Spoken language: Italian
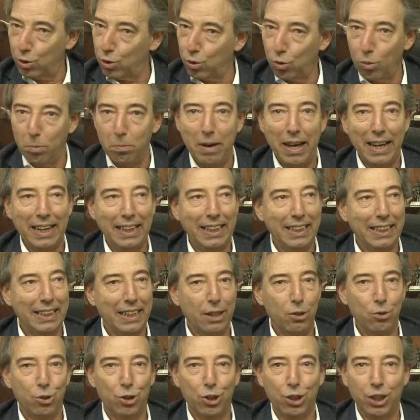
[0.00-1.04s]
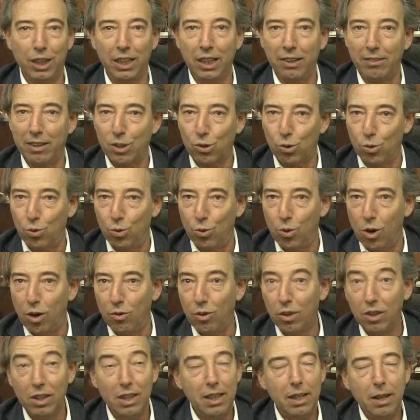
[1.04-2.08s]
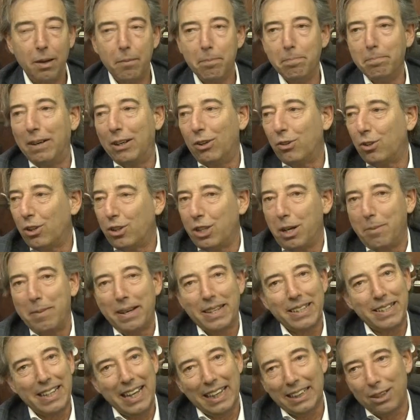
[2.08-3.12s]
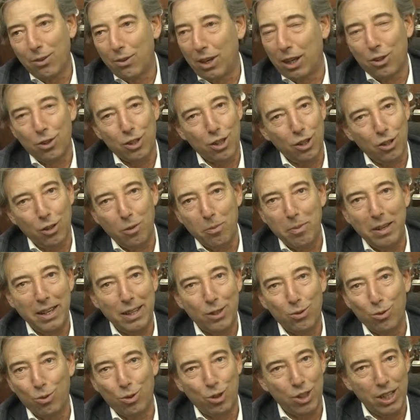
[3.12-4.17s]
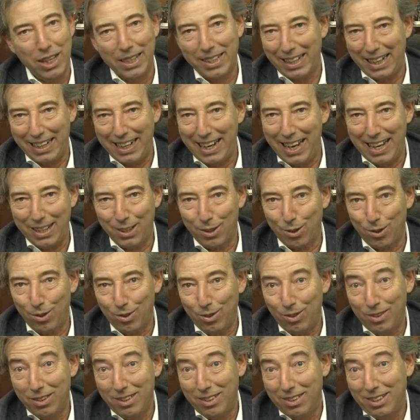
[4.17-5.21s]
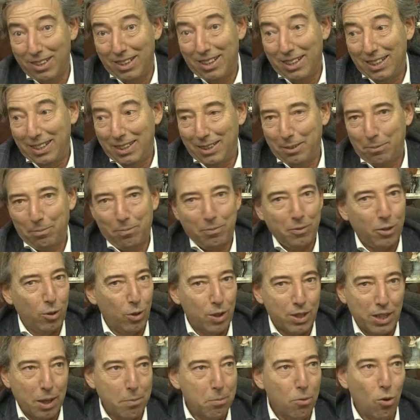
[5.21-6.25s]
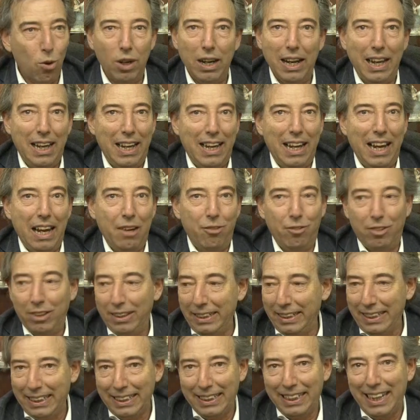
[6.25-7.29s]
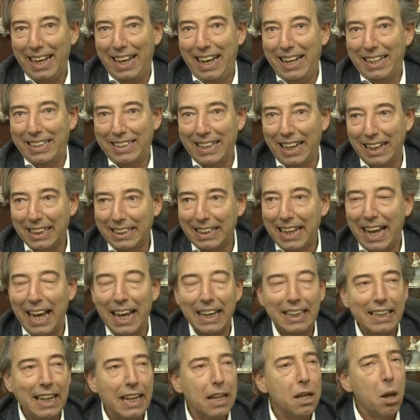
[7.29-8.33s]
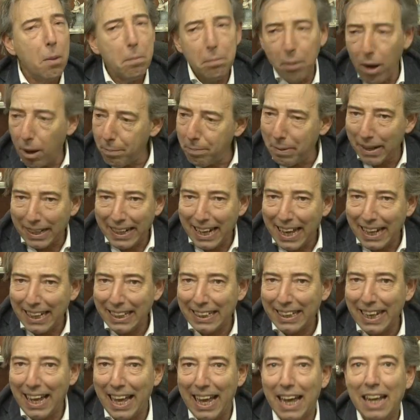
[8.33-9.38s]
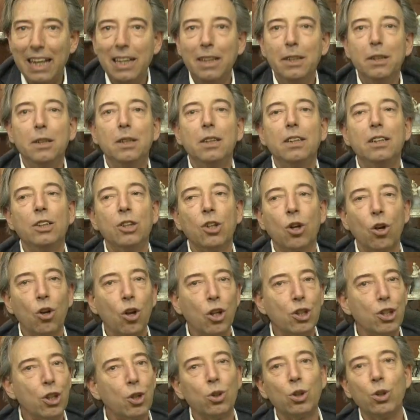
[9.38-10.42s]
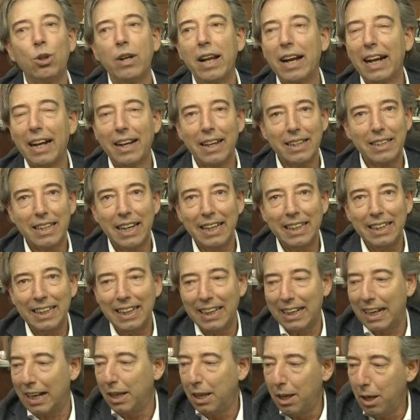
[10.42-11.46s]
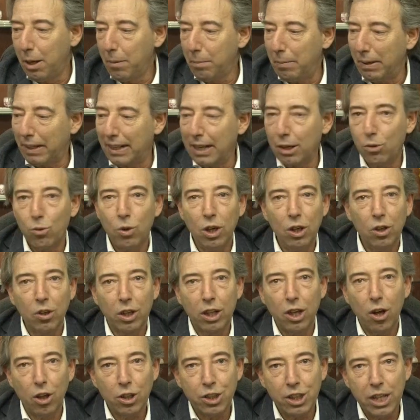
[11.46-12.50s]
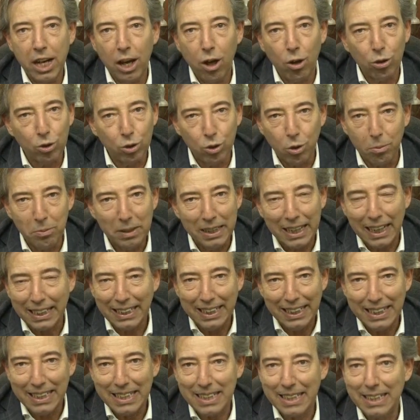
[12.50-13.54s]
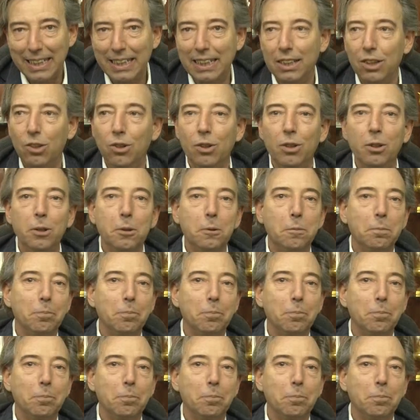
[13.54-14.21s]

submarine che usciva, sul nuovo... Ma non c'è mai stata una cosa come è successa adesso. Questa bolla è finita, è saltata, poi per carità gli orologi continueranno a salire, perché quello che oggi è a 8.000 di listino,